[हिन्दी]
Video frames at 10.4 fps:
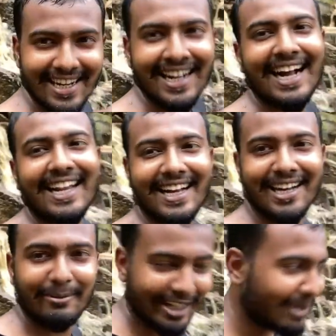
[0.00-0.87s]
का
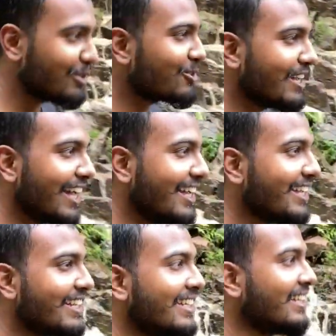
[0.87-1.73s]
कार्यक्रम ख़त्म हो चुका है
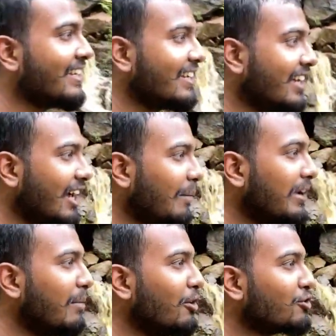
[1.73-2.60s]

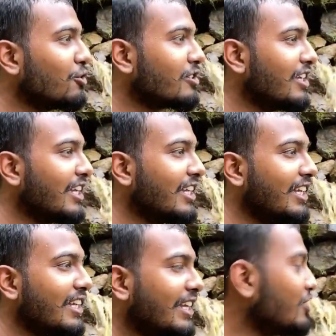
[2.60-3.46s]
अभी हम लोग सोच रहे हैं कि ये